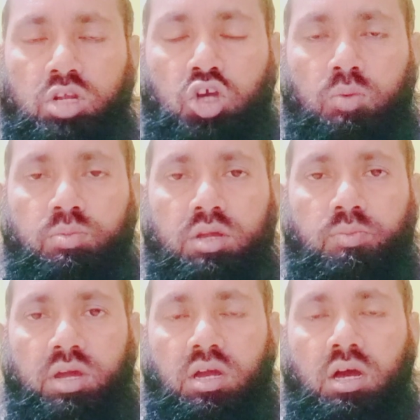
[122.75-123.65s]
দুটি স্বপ্নের
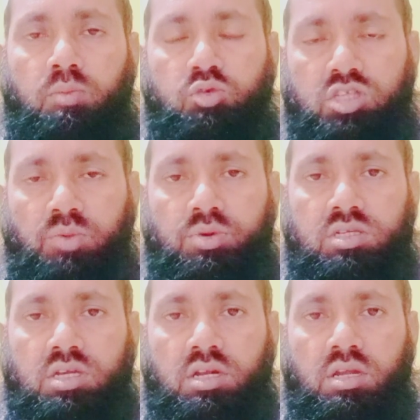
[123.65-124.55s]
ব্যাখ্যা বুঝতে
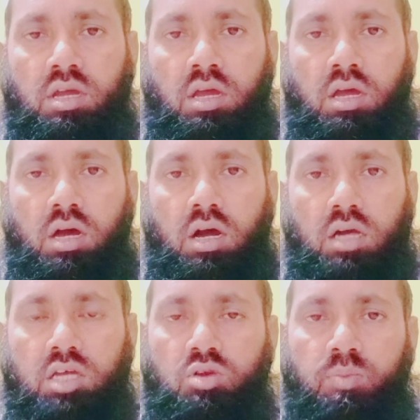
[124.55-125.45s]
পেরেছেন
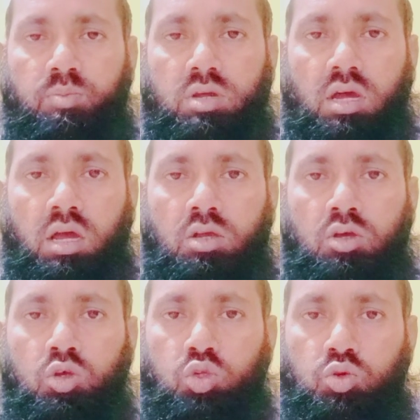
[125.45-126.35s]
আশা করি আপনারা
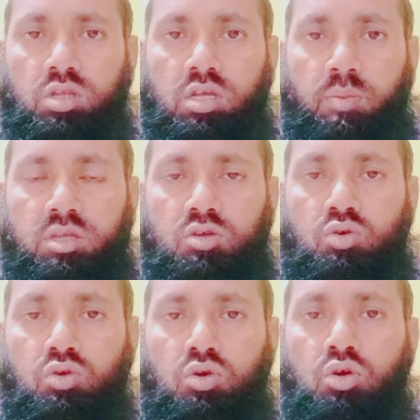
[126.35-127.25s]
যদি আপনাদের
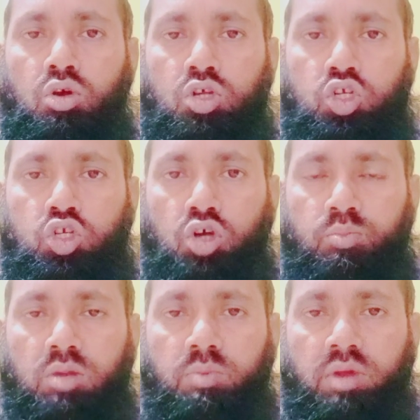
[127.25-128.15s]
কোনো
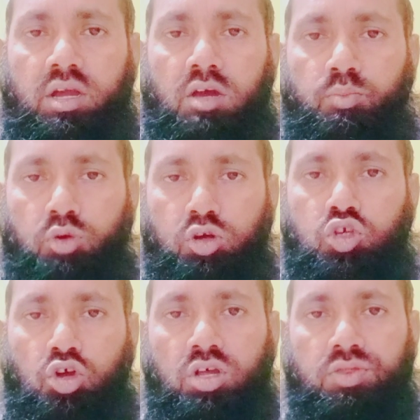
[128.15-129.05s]
স্বপ্নের ব্যাখ্যার
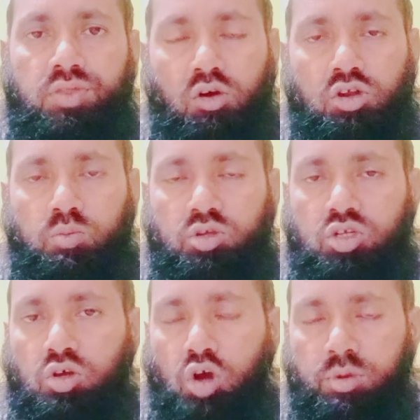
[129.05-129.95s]
প্রয়োজন হয় তাহলে
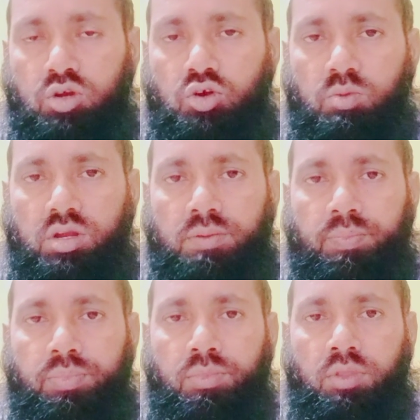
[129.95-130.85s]
অবশ্যই কমেন্ট করবেন
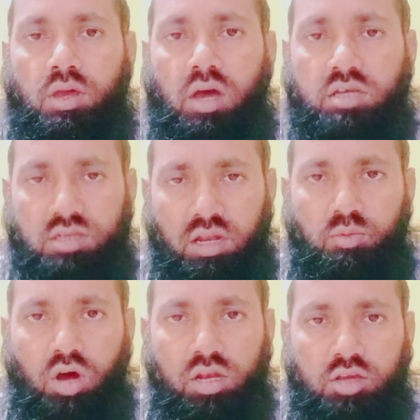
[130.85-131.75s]

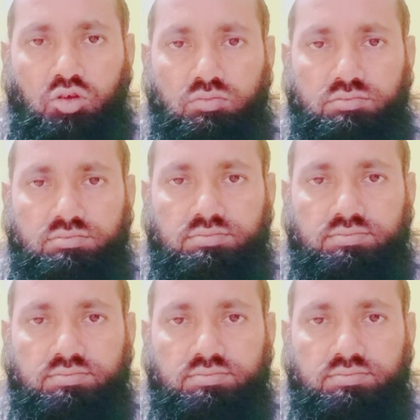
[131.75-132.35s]
আসসালামু আলাইকুম